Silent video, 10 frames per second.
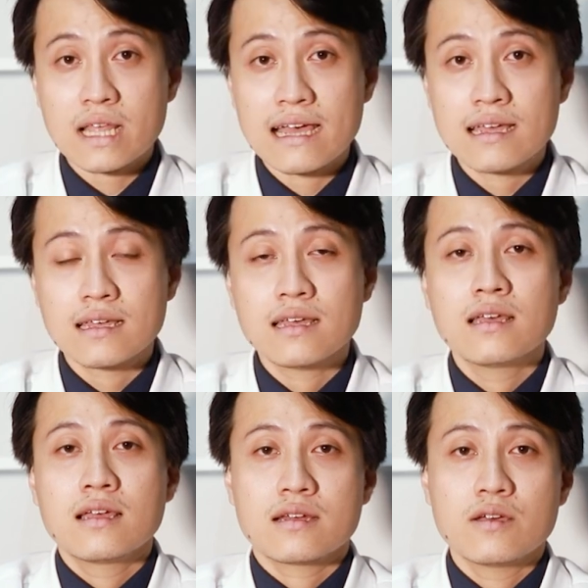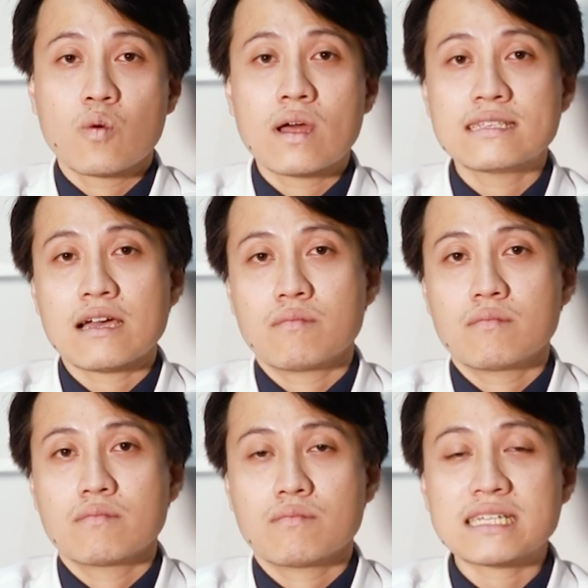chúng ta. Điều quan trọng
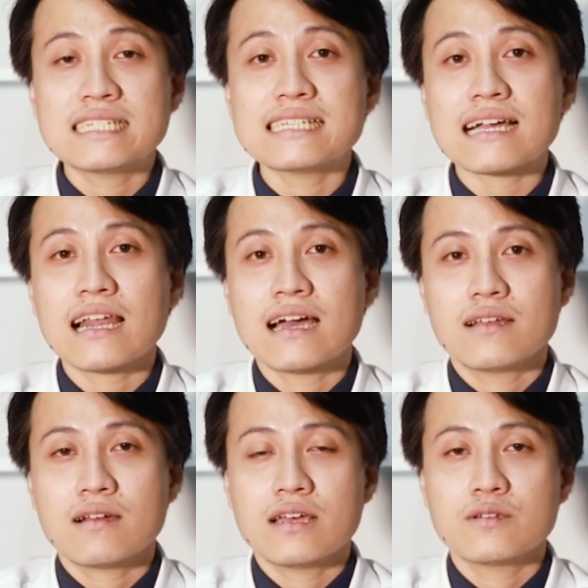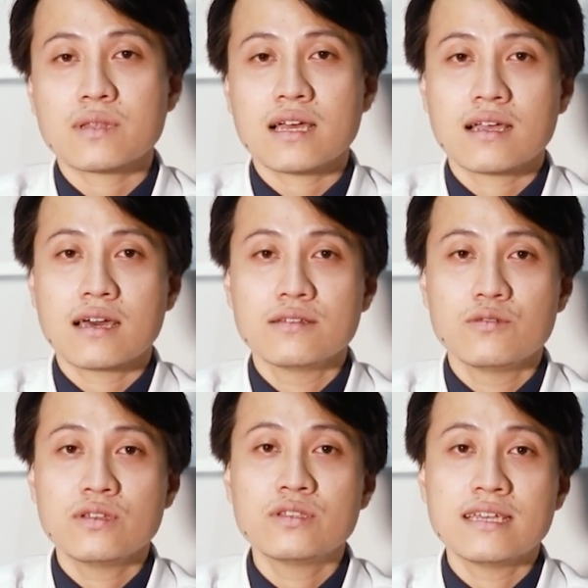bác sĩ nhắc lại đó là chúng ta
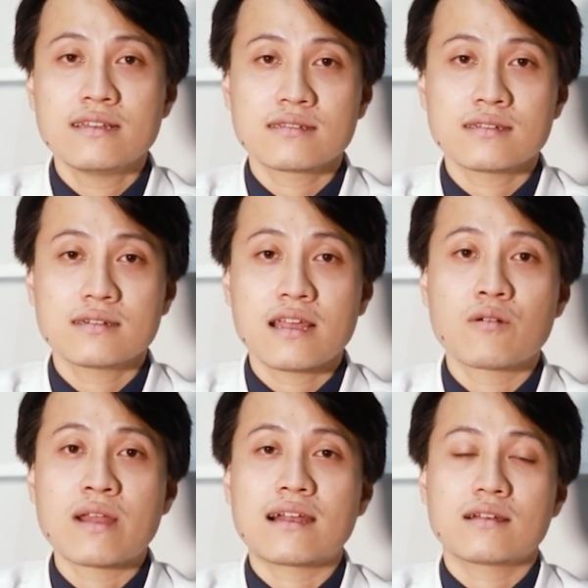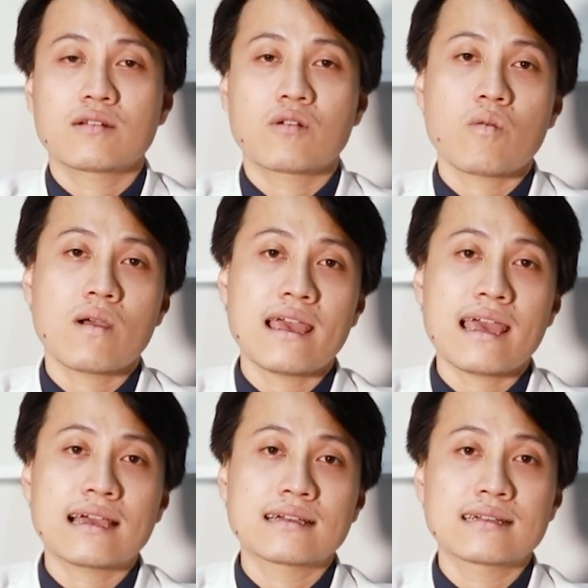cần duy trì được sự đều đặn qua
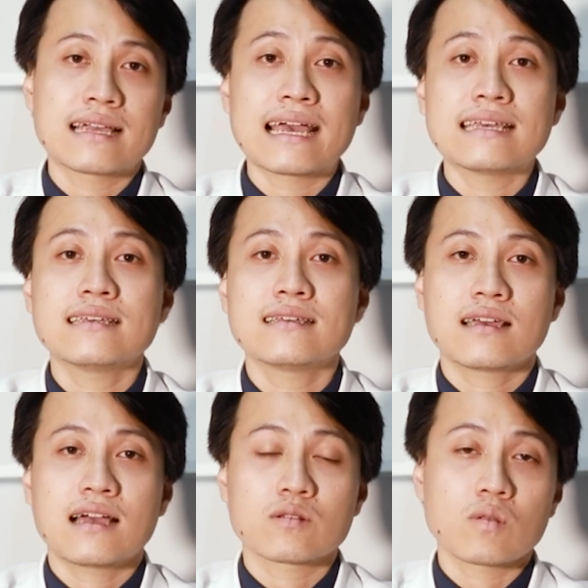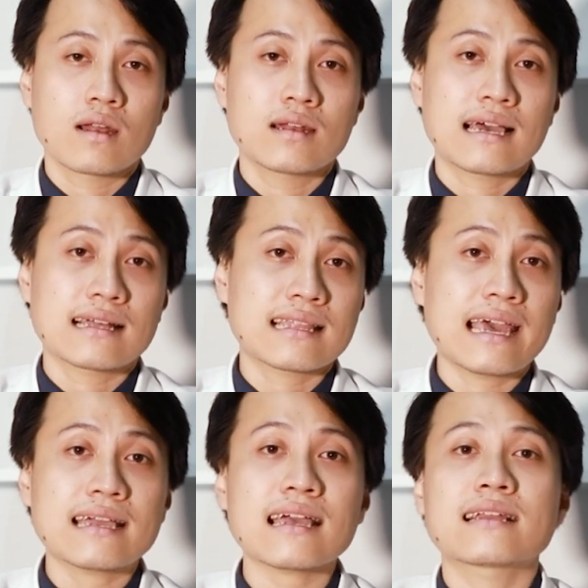hàng ngày, hàng tuần, hàng
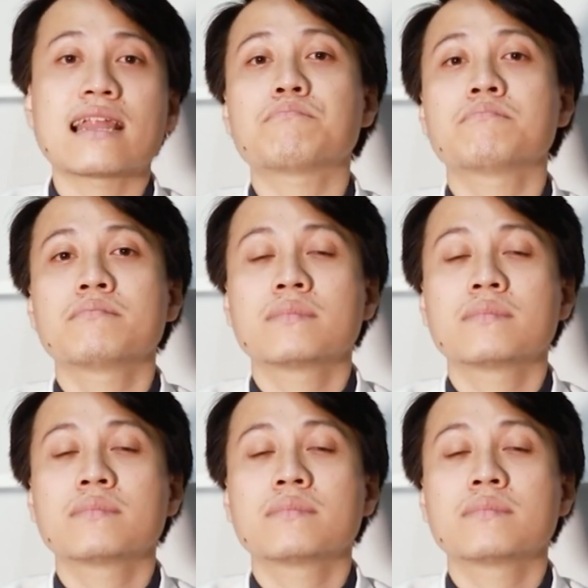tháng, hàng năm.